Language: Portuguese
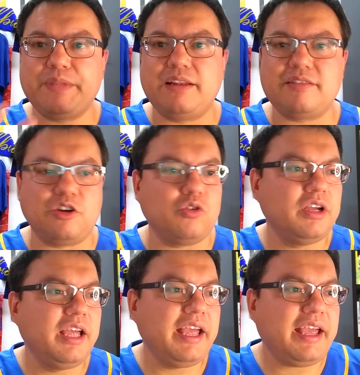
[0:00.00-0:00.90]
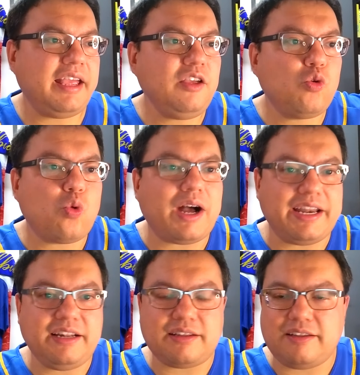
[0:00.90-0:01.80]
Ele estreou em
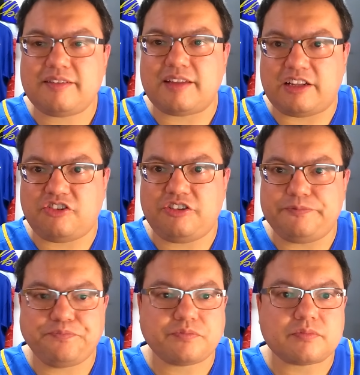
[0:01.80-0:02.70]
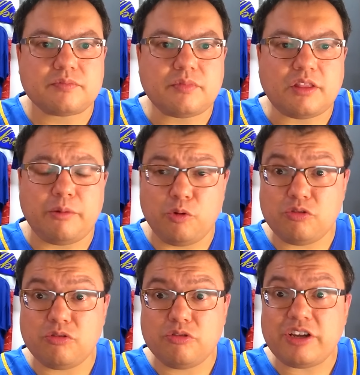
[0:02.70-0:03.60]
47.
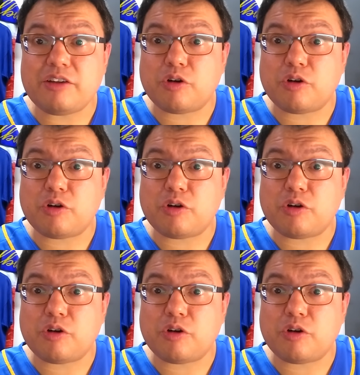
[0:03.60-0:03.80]
Bom, o Jack